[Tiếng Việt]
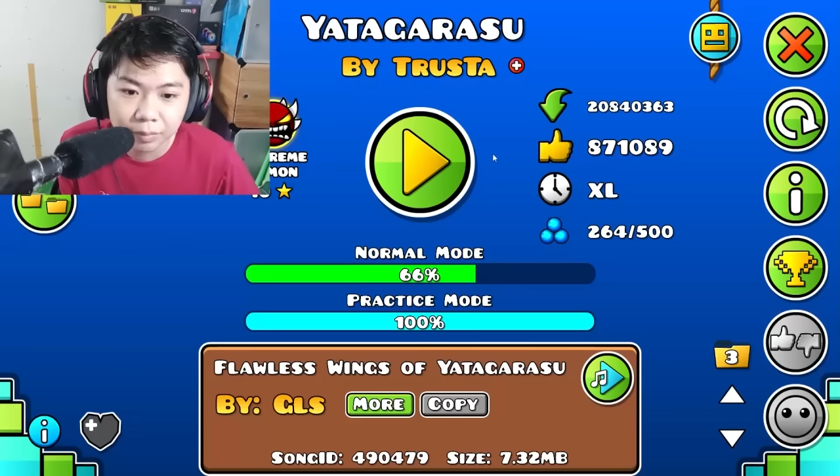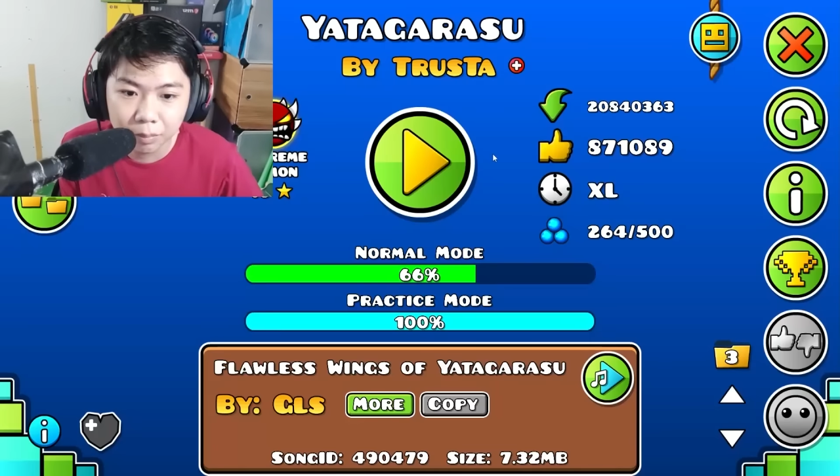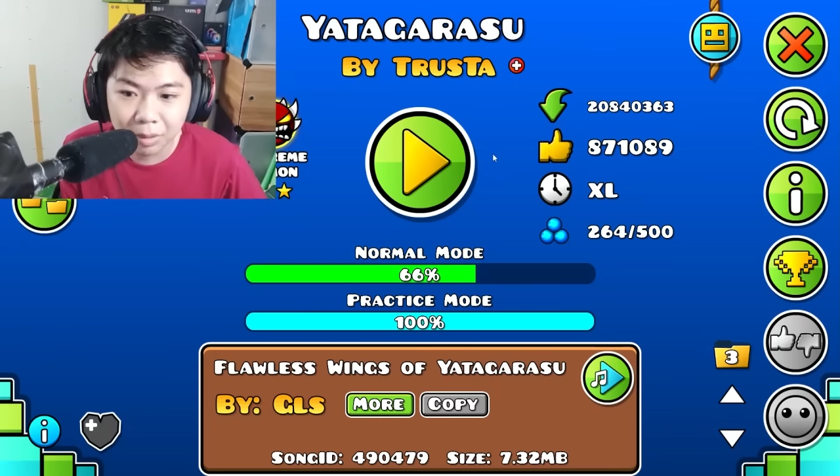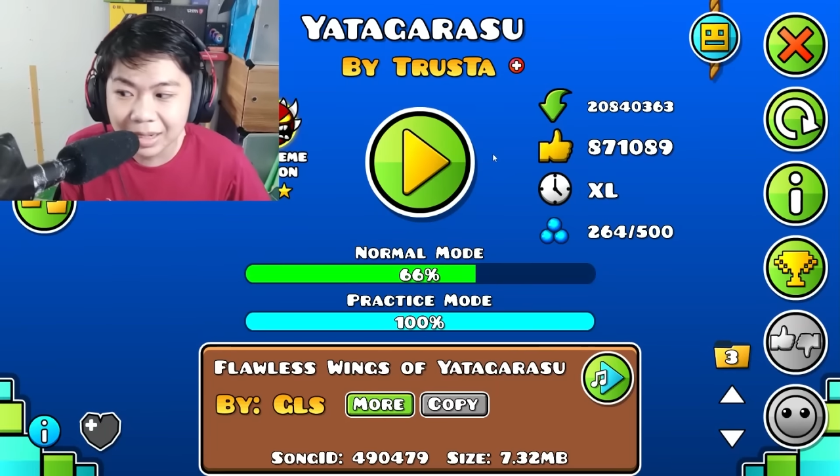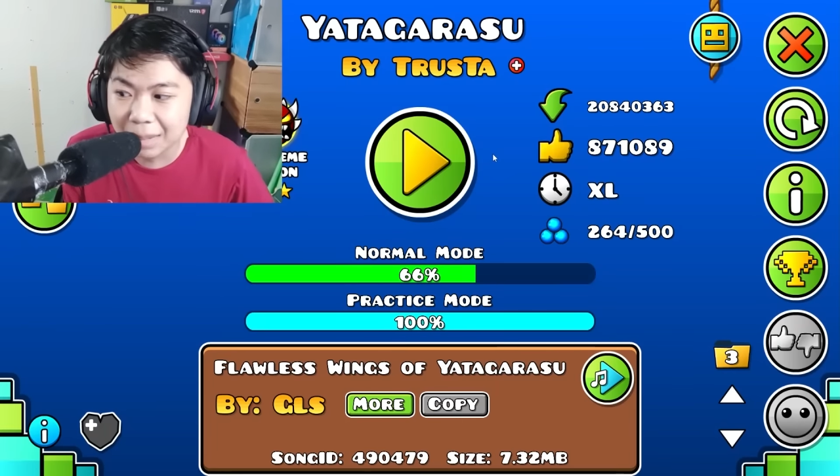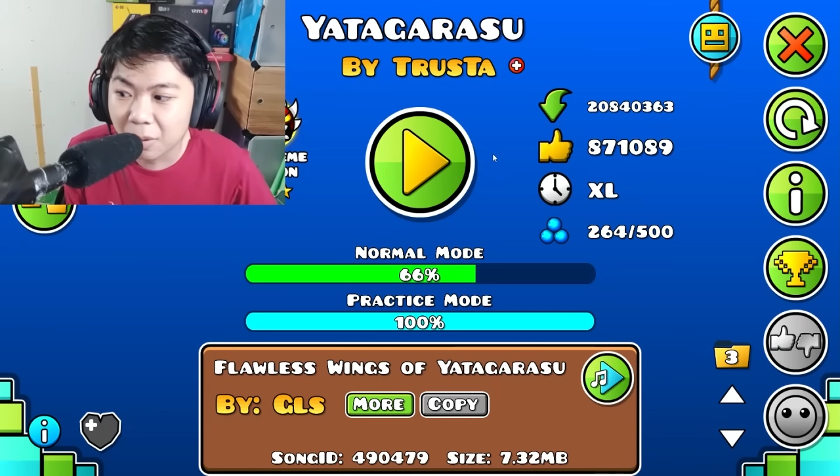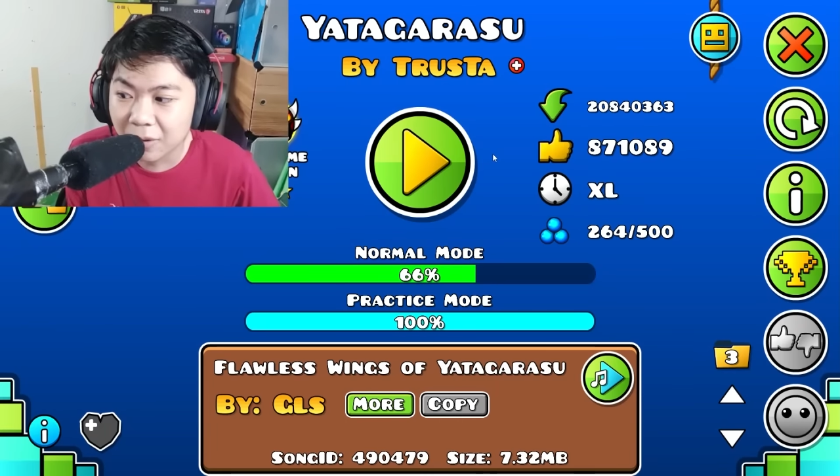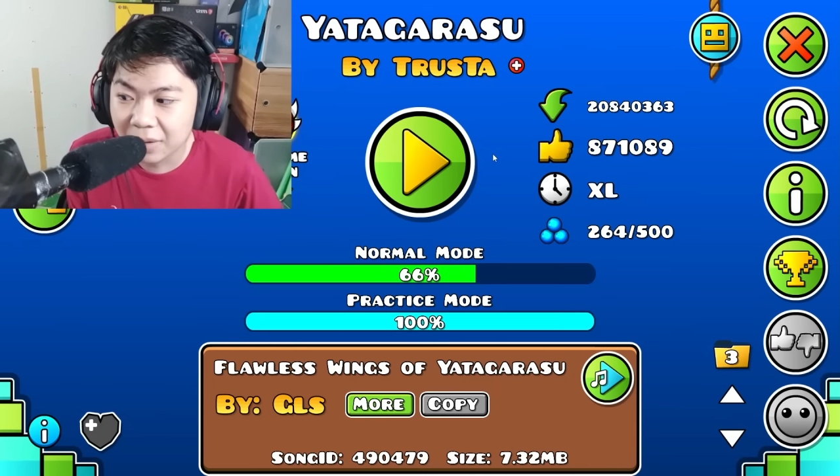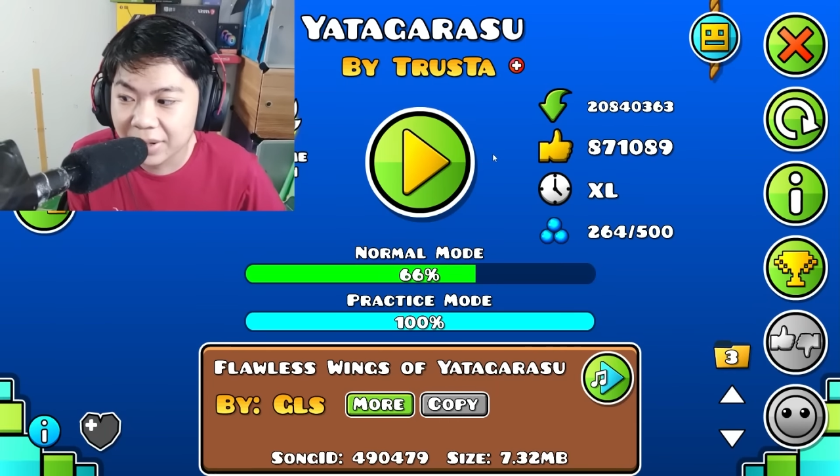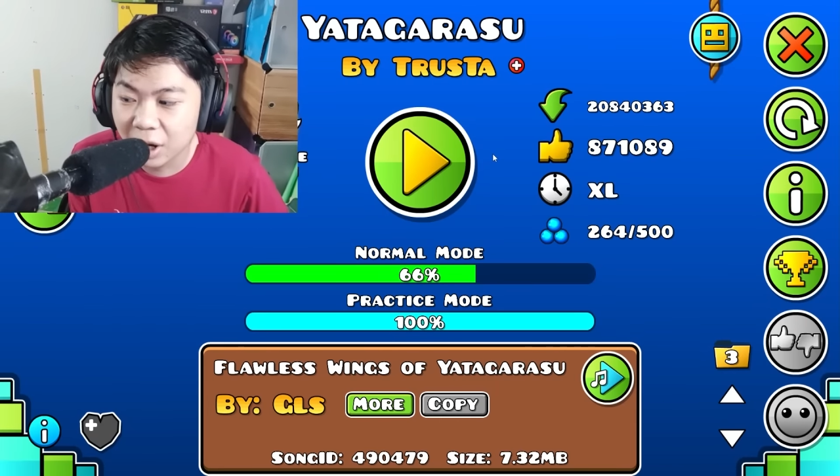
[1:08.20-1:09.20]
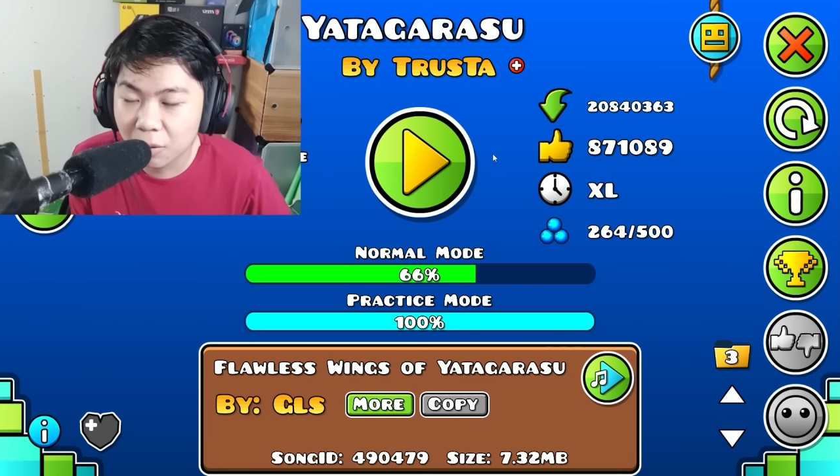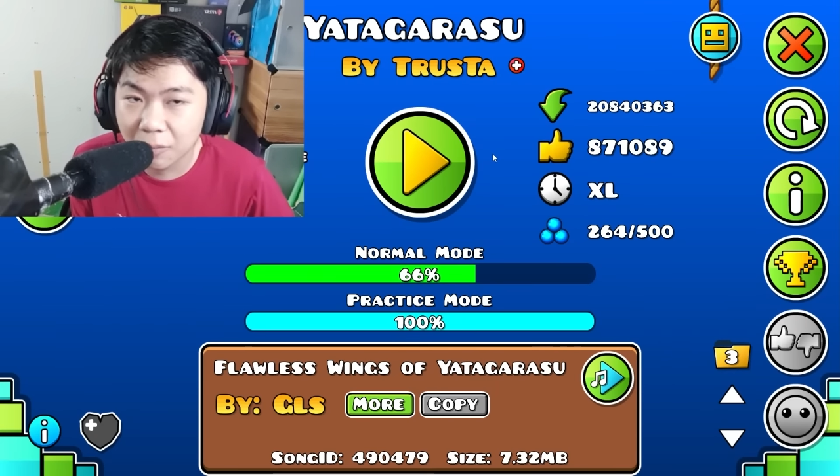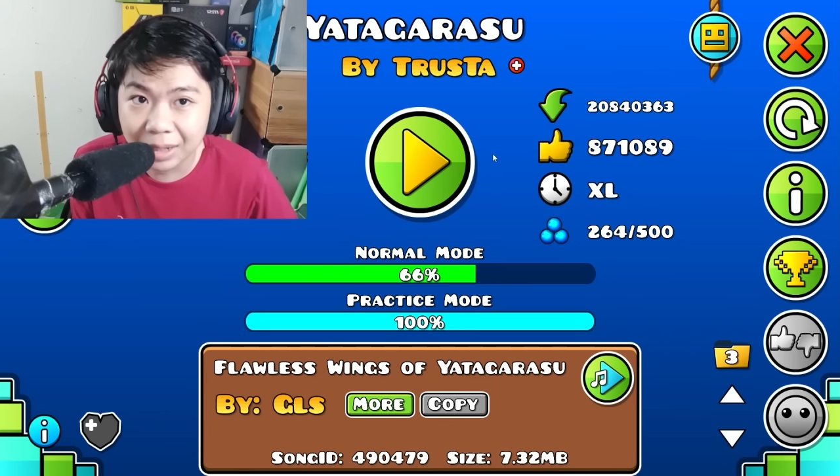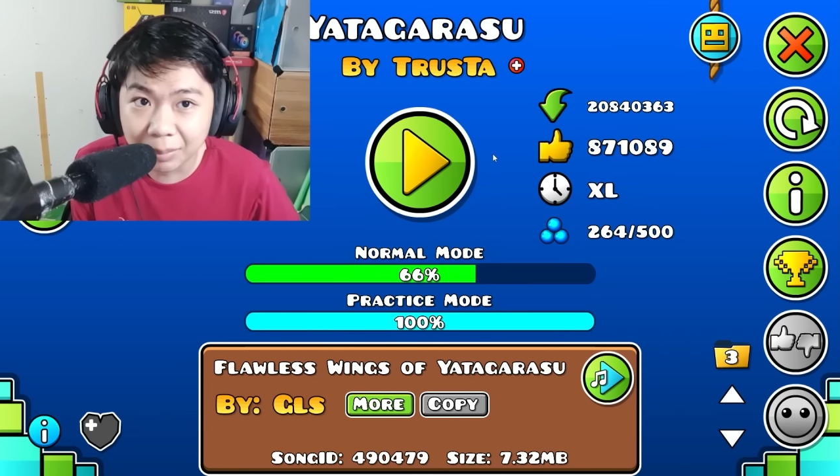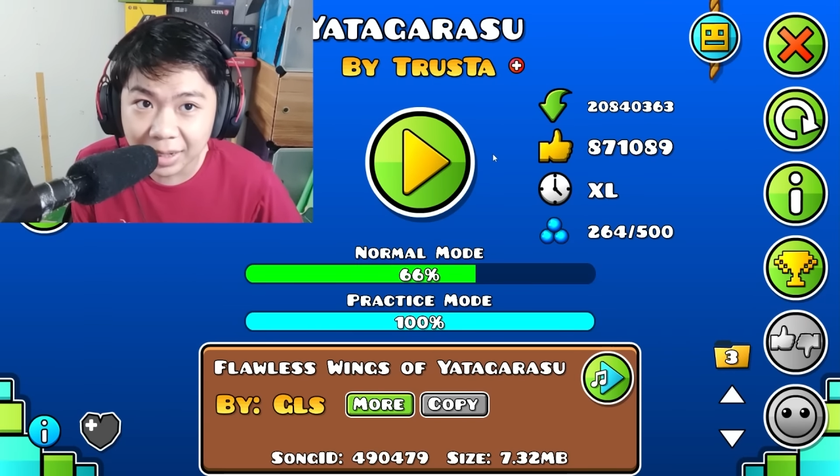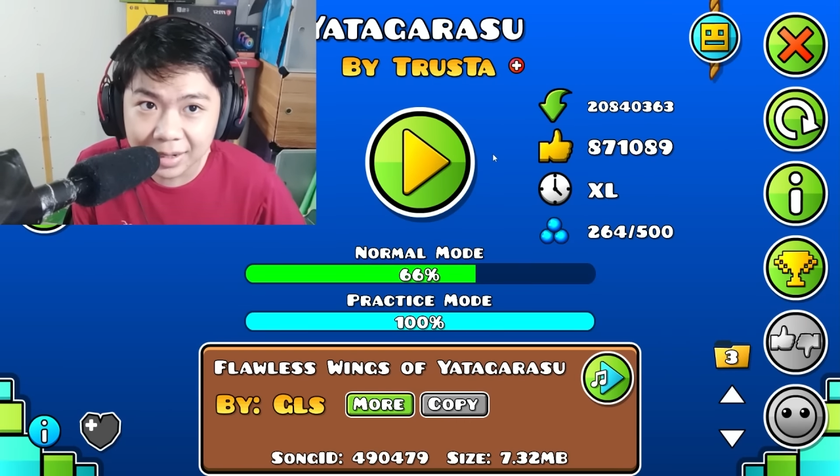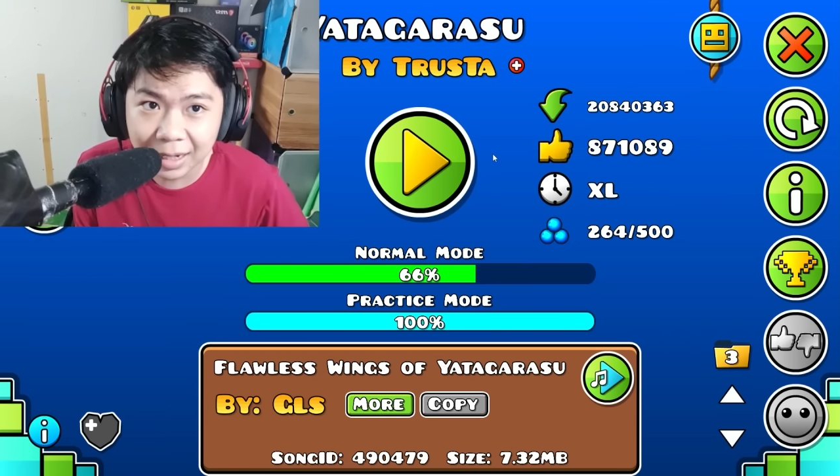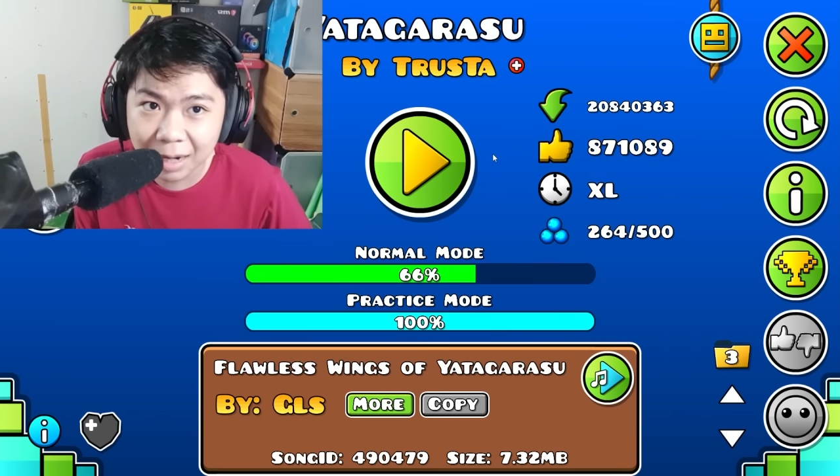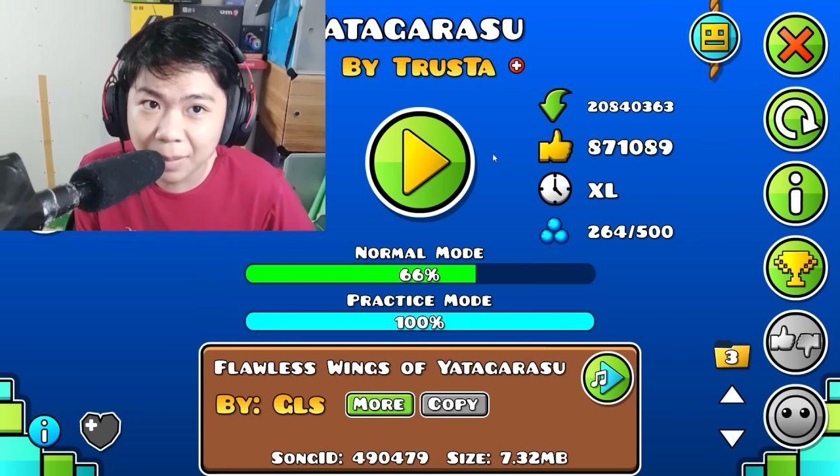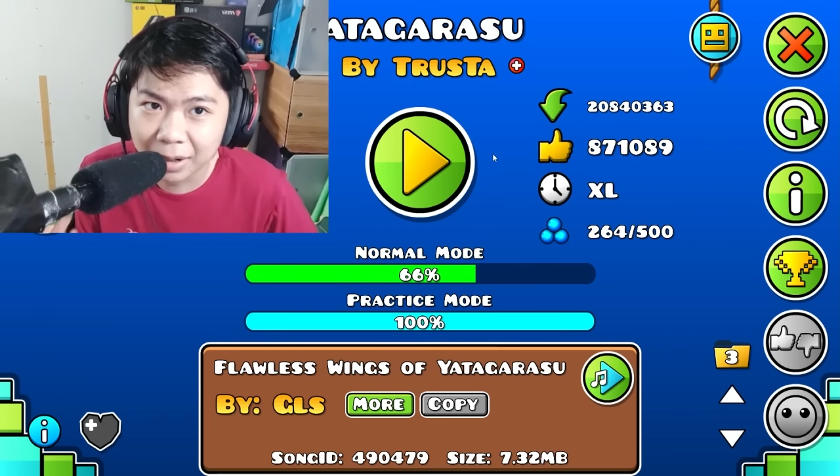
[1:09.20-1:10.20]
mình đã làm một vài video mà mình cảm thấy là
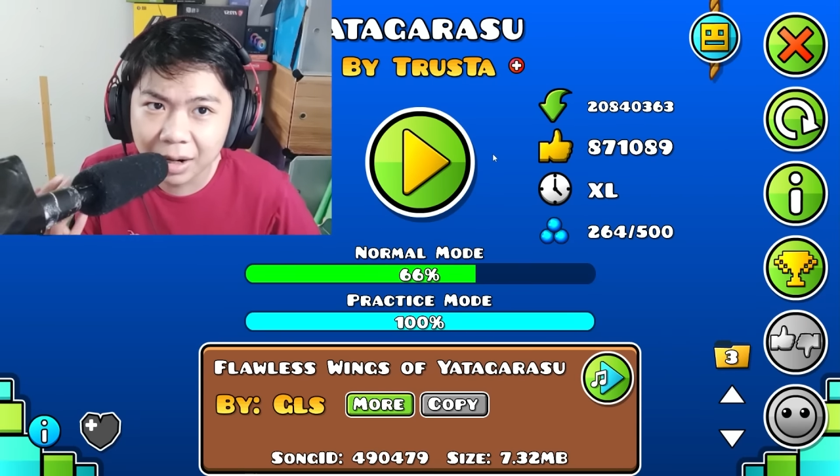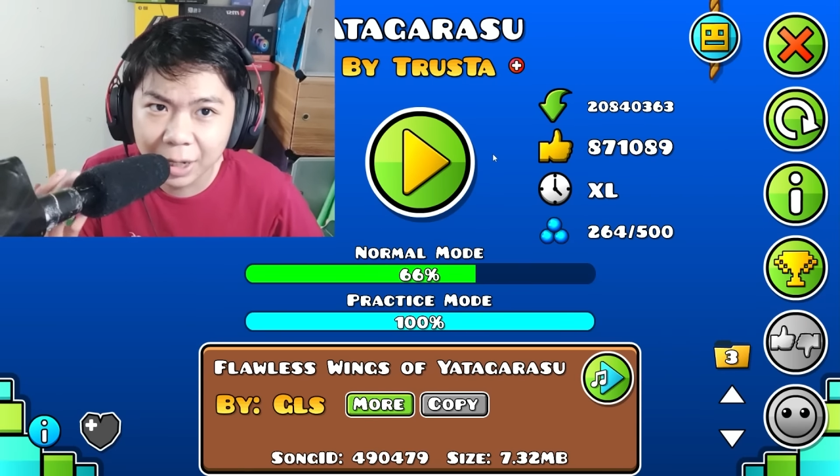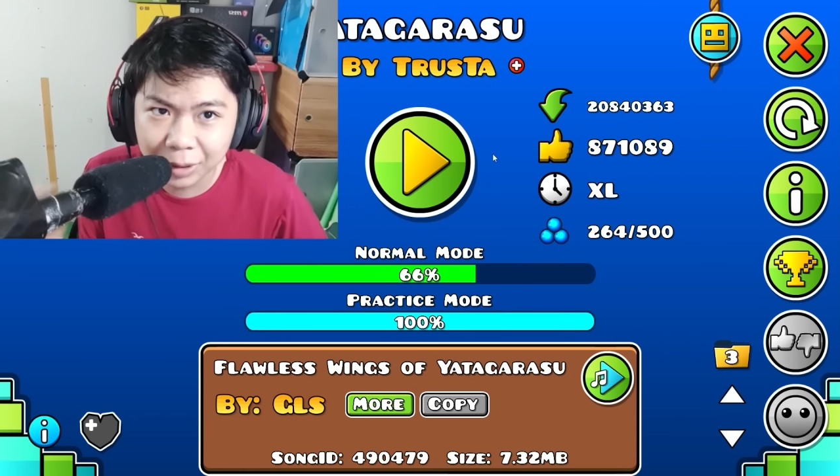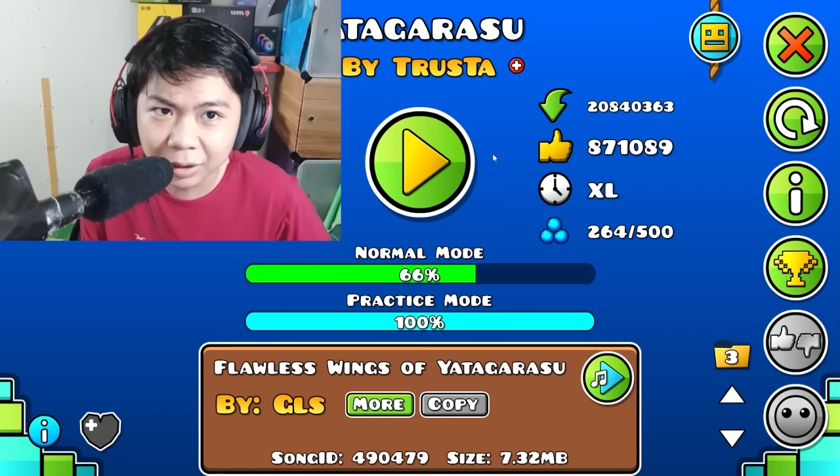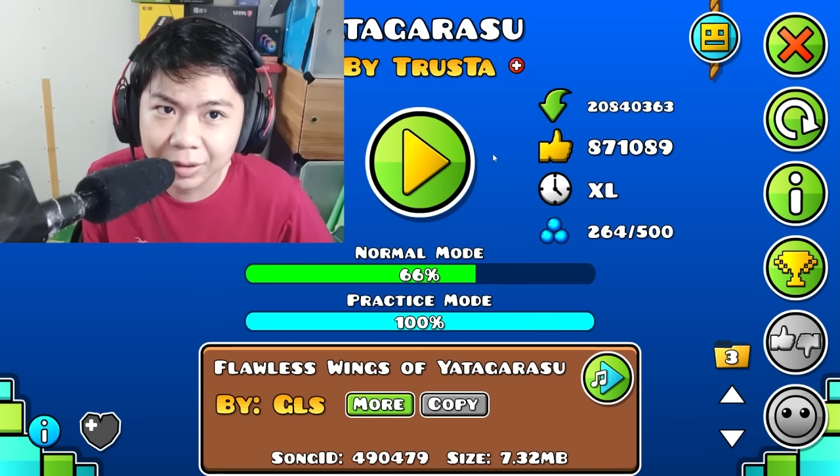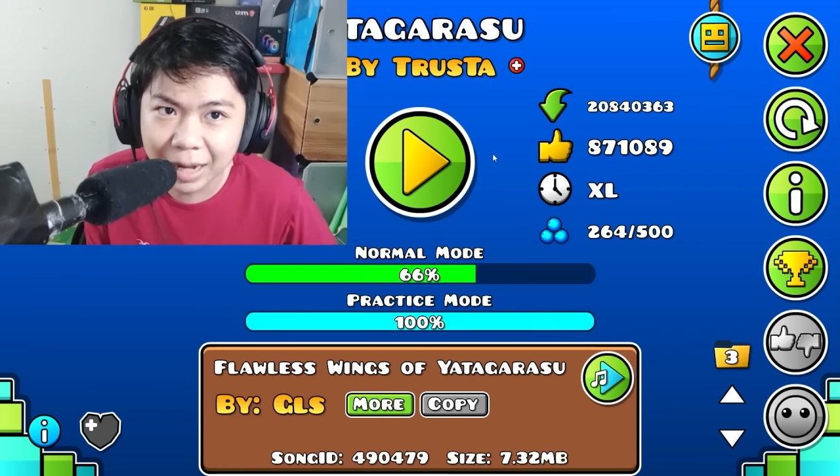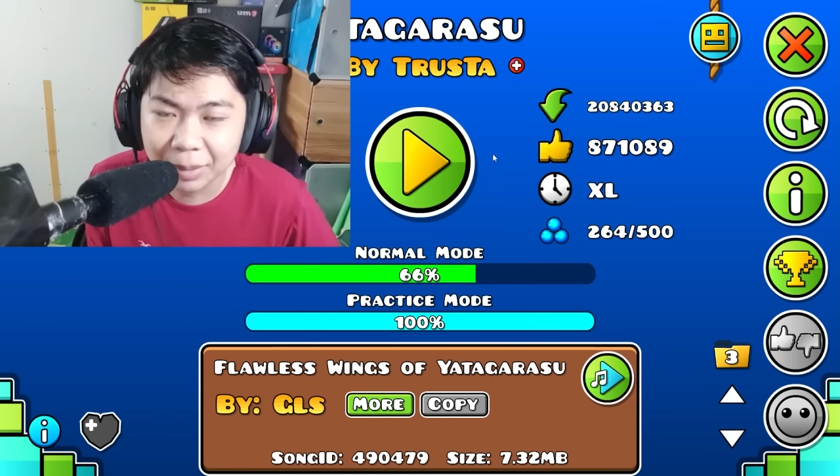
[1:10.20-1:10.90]
các bạn rất là yêu thích tựa game